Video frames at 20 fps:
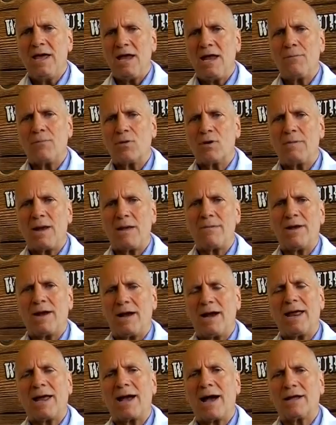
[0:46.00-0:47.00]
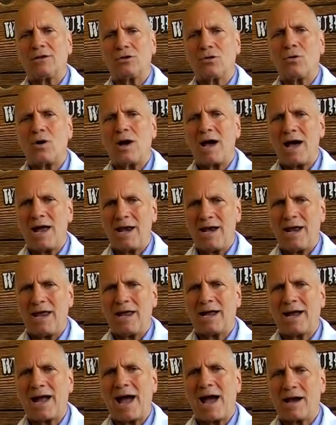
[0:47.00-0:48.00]
il problema era legato
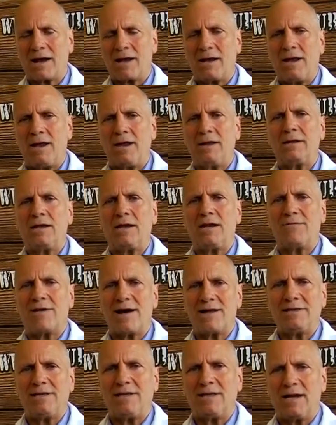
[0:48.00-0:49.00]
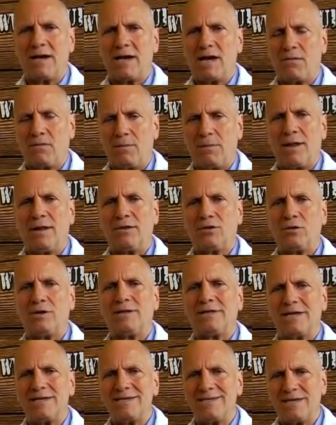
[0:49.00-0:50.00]
alle carni derivanti dall'allevamento
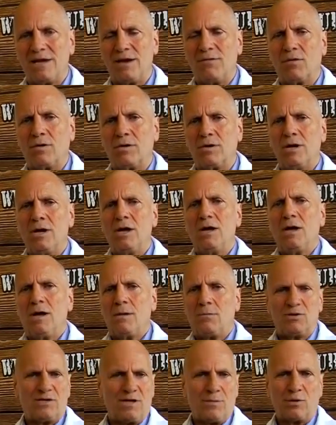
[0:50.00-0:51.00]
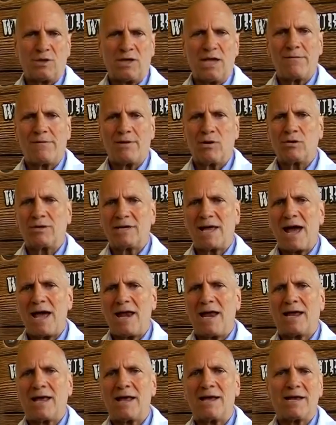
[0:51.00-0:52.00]
intensivo si poteva
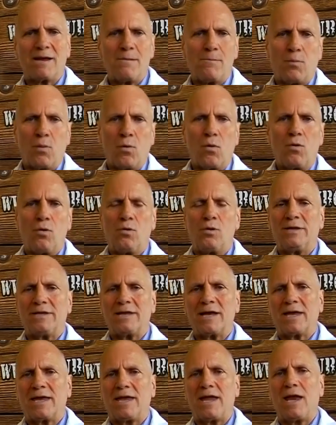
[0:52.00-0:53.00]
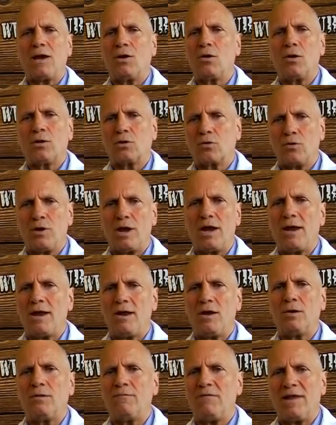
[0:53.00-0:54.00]
notare che il pollo, il tacchino, il
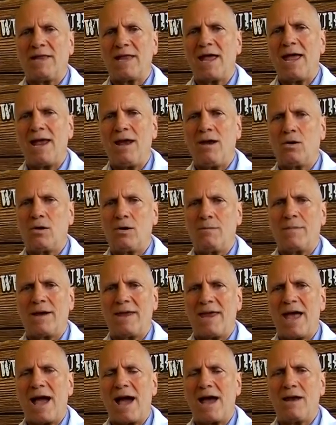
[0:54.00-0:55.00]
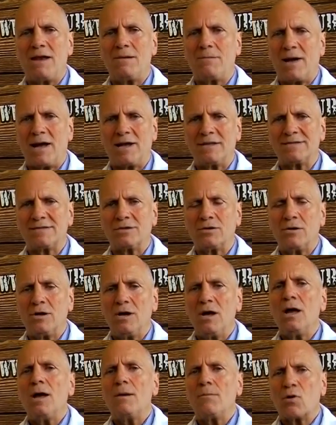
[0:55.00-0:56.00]
coniglio, il vitello, il maiale, il manzo
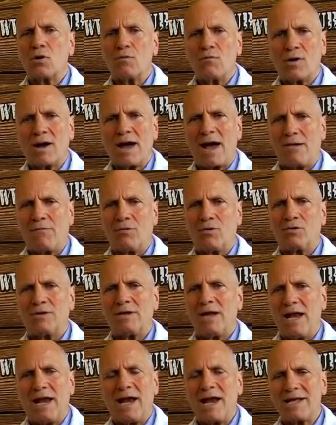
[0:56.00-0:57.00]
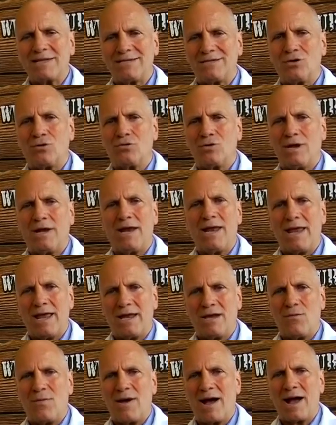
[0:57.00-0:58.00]
provocavano delle reazioni negli
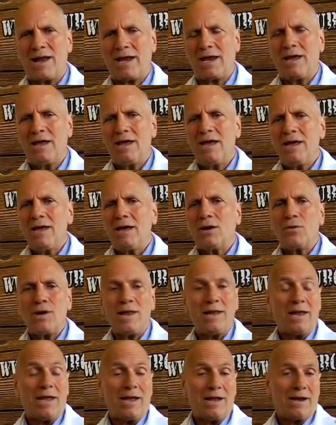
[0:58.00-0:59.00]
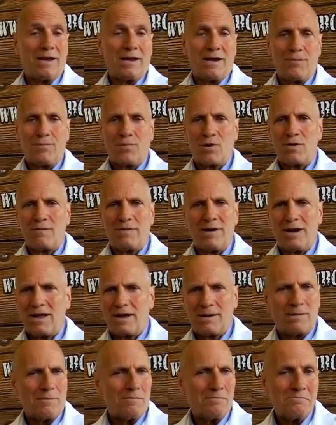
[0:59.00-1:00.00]
animali. Quindi la,
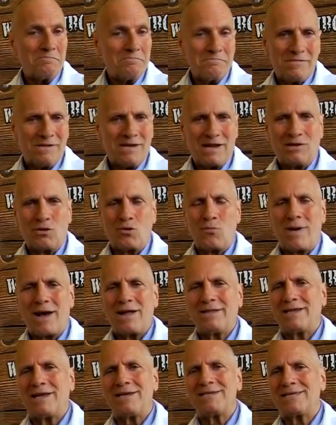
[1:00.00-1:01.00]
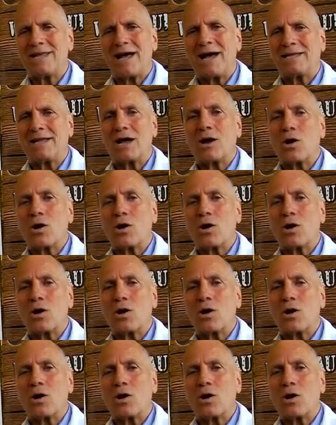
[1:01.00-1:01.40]
la, la domanda è stata